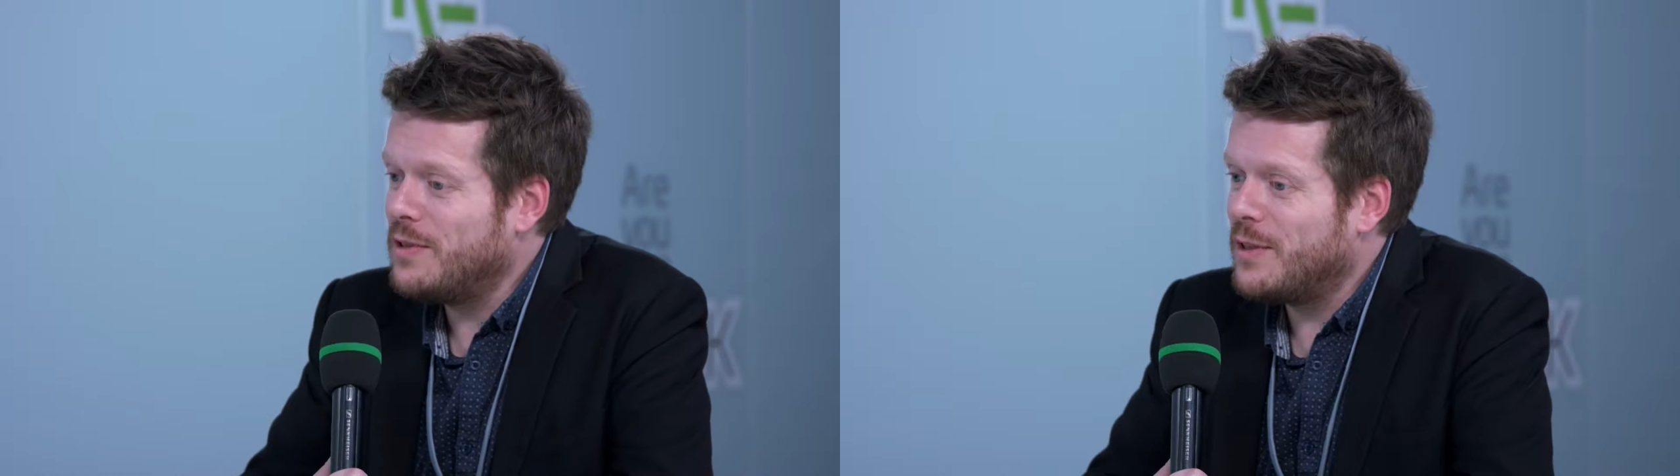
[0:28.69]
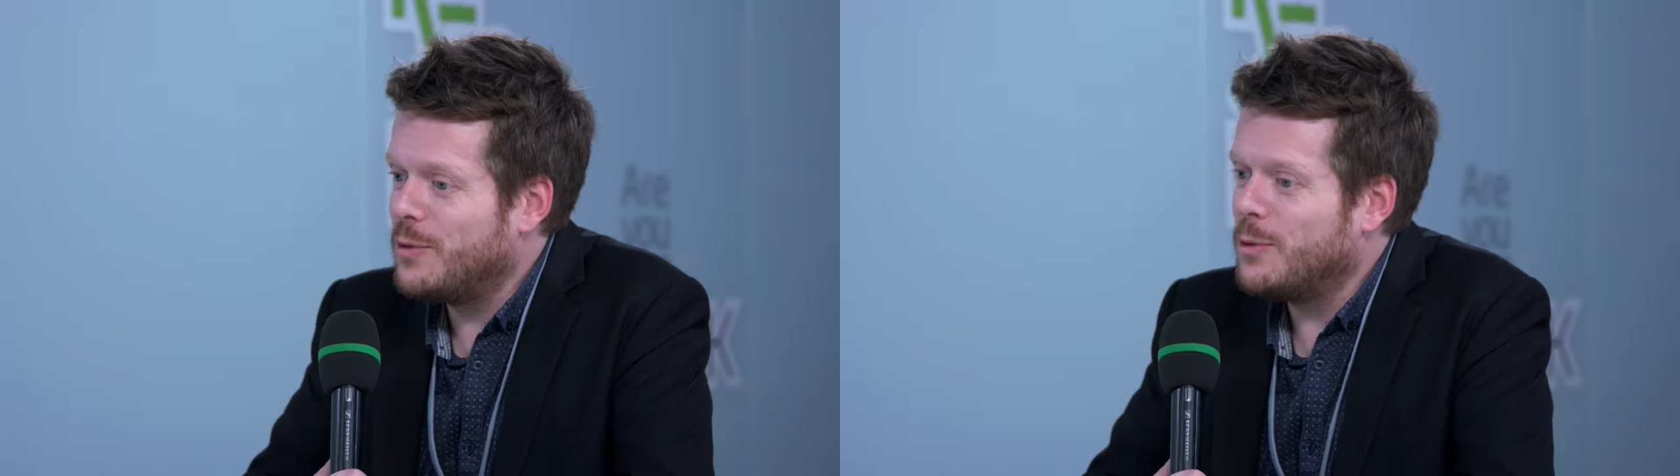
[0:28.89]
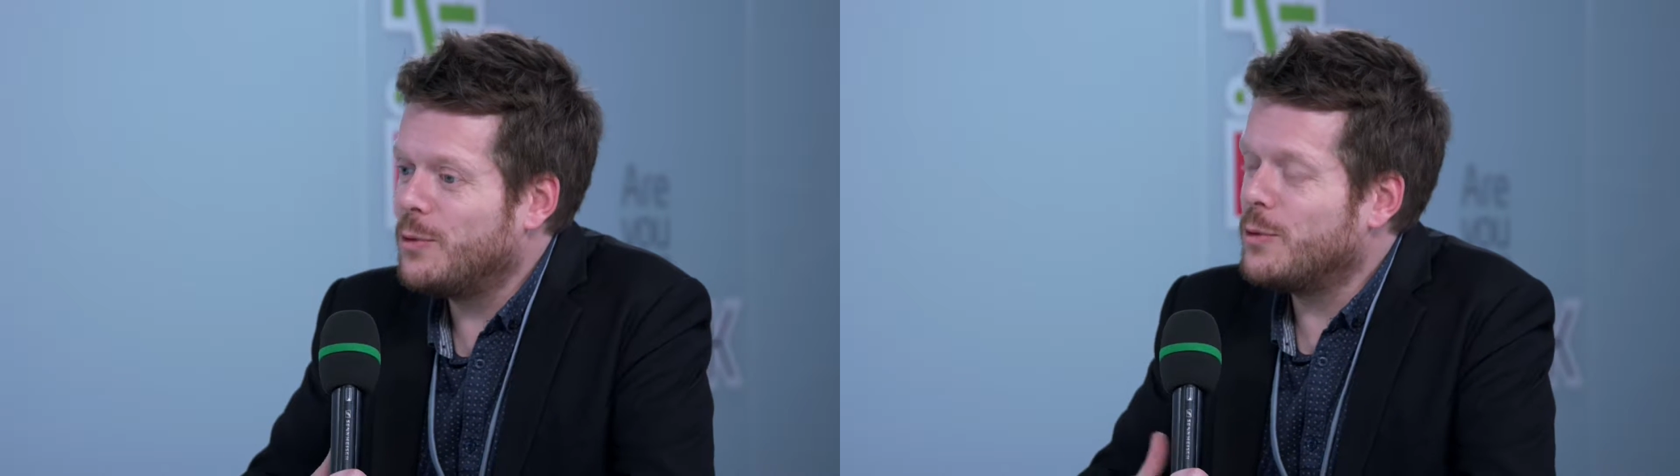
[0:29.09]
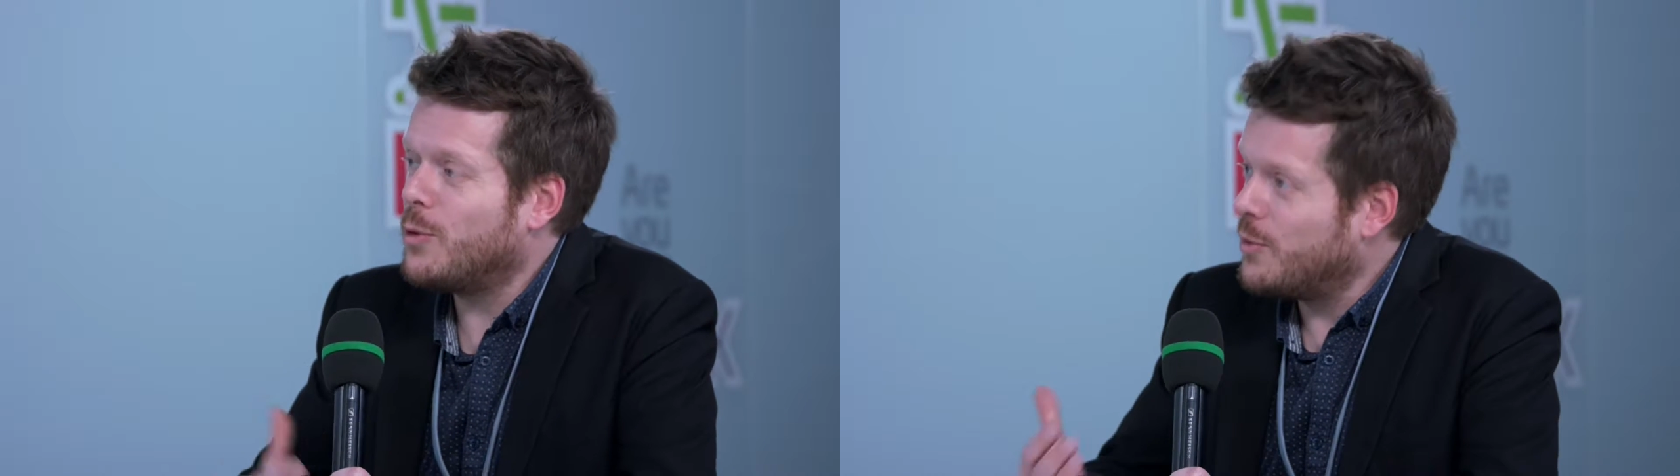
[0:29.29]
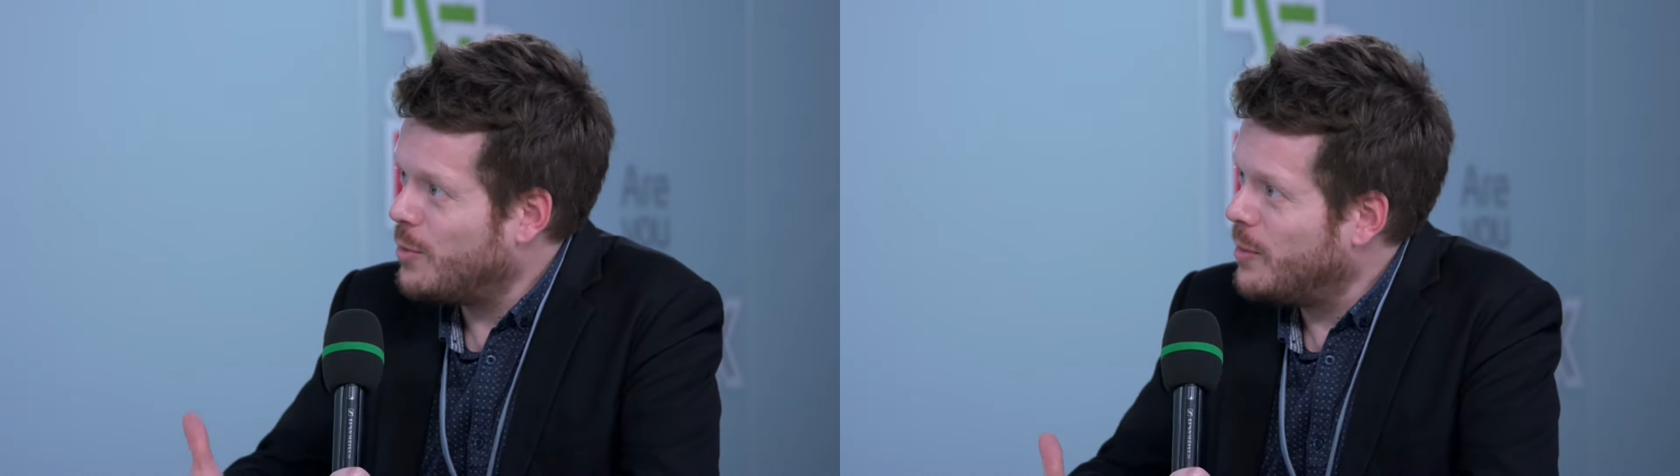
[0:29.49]
c'est de
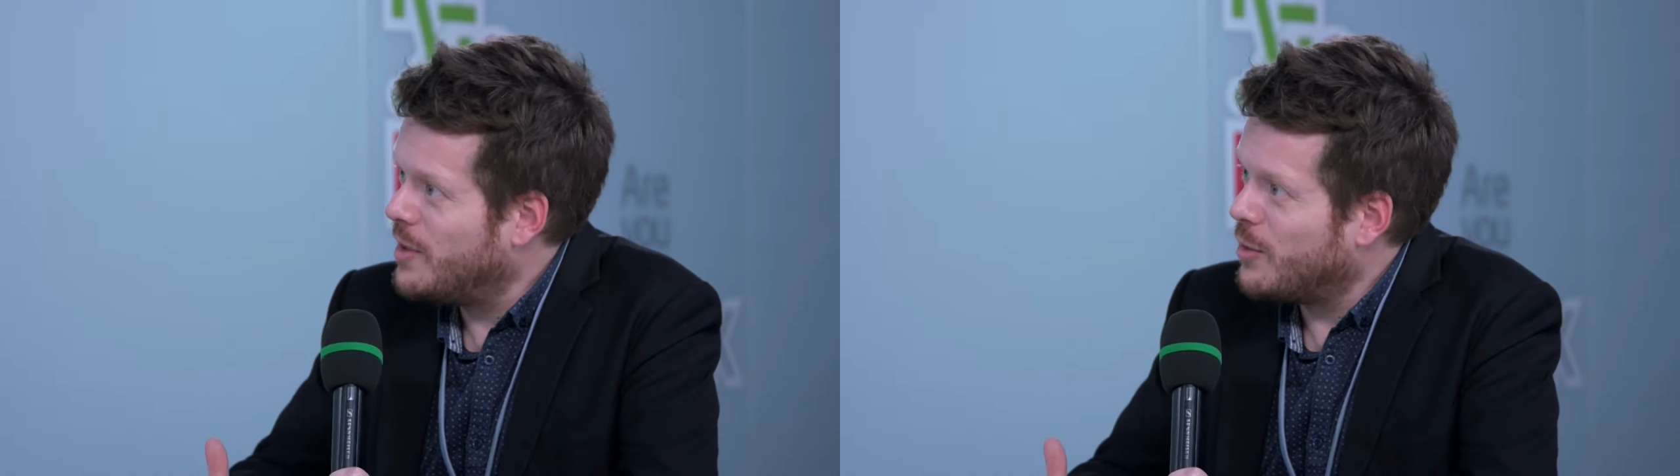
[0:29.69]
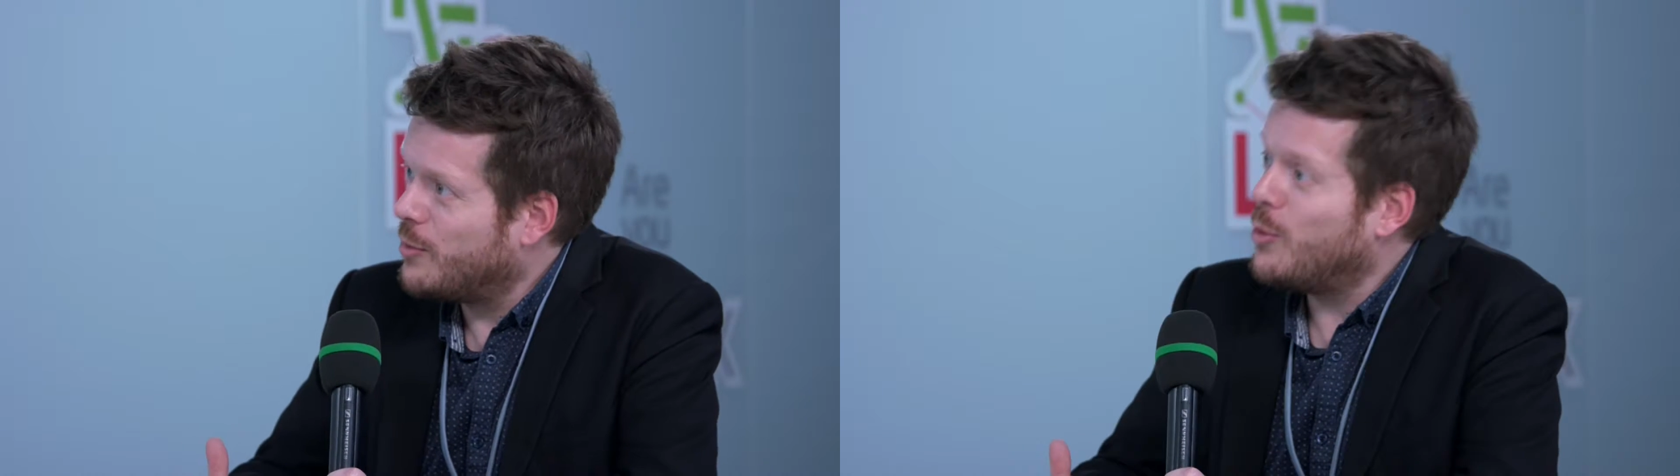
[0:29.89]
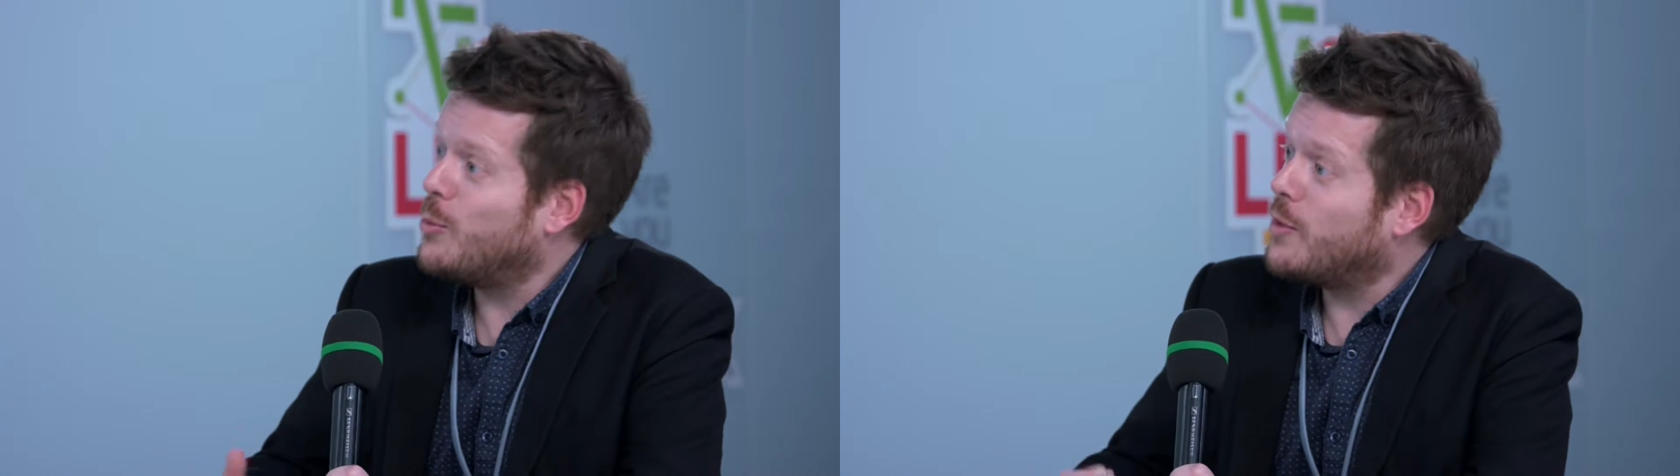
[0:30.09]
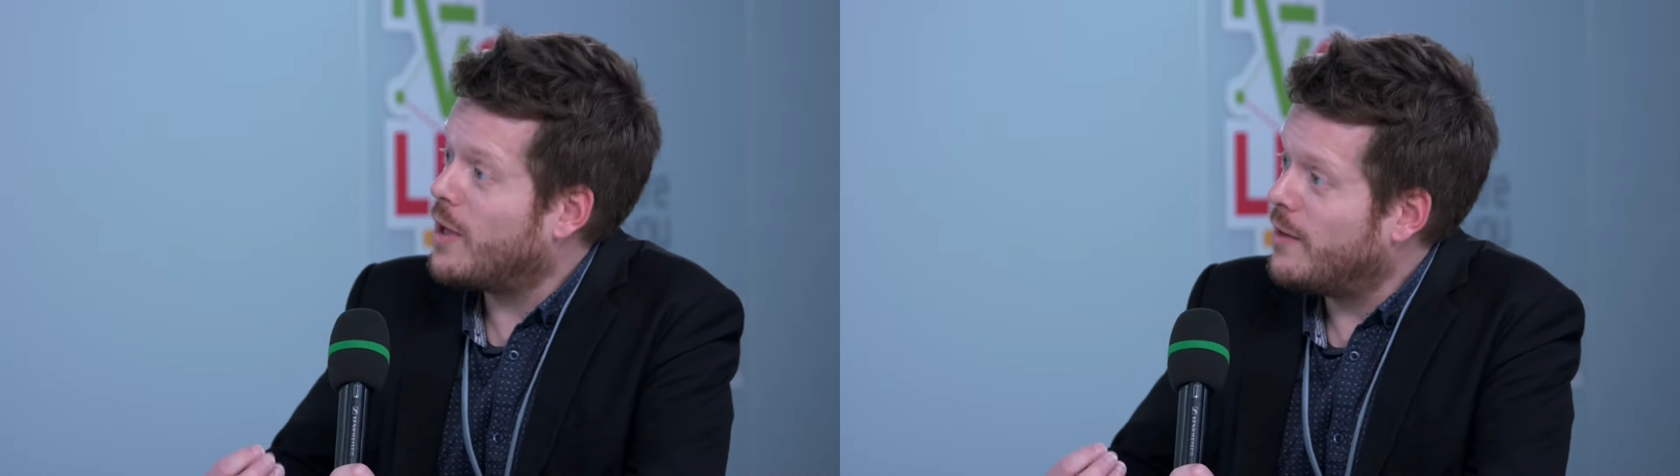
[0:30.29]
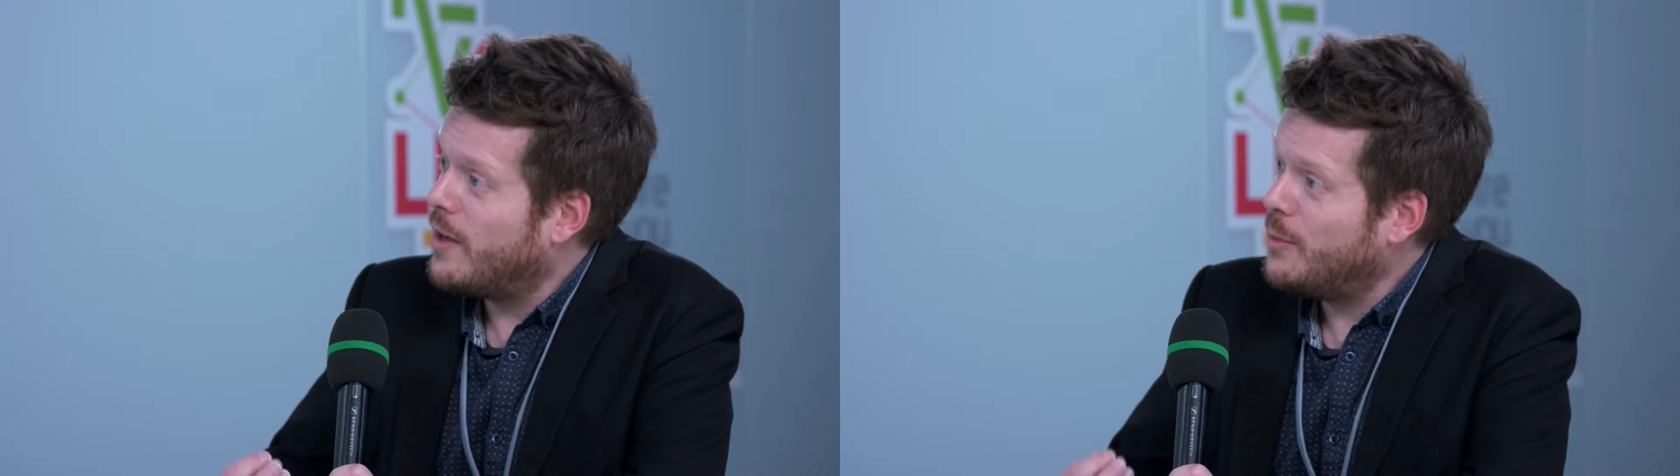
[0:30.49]
transformer les environnements de
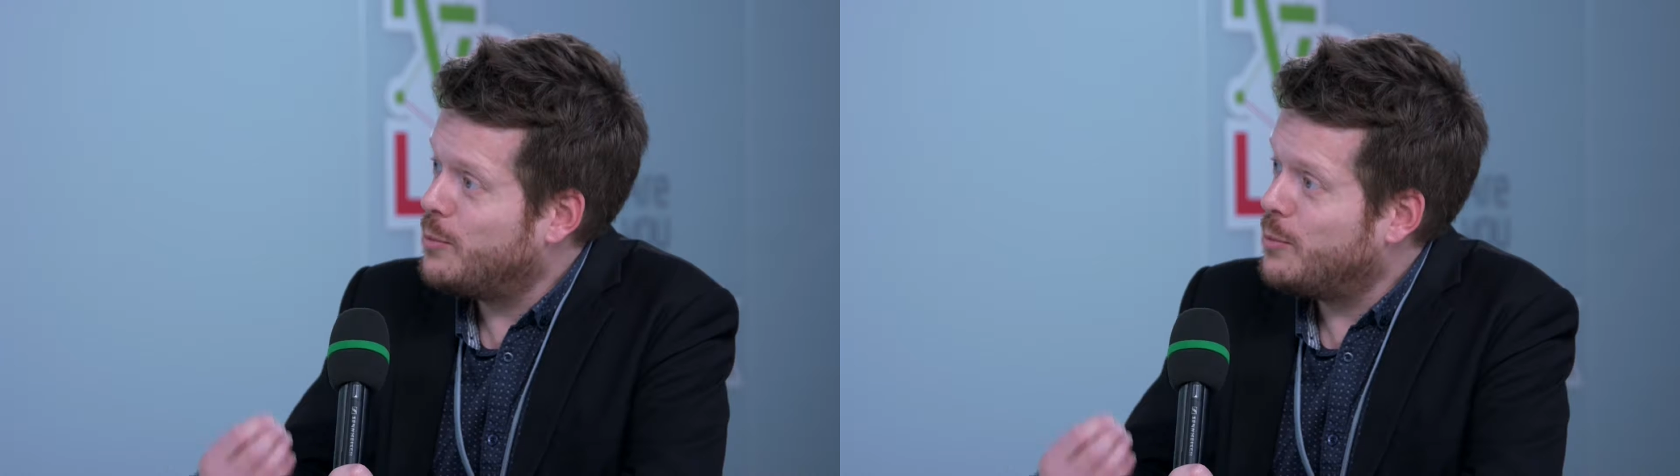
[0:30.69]
travail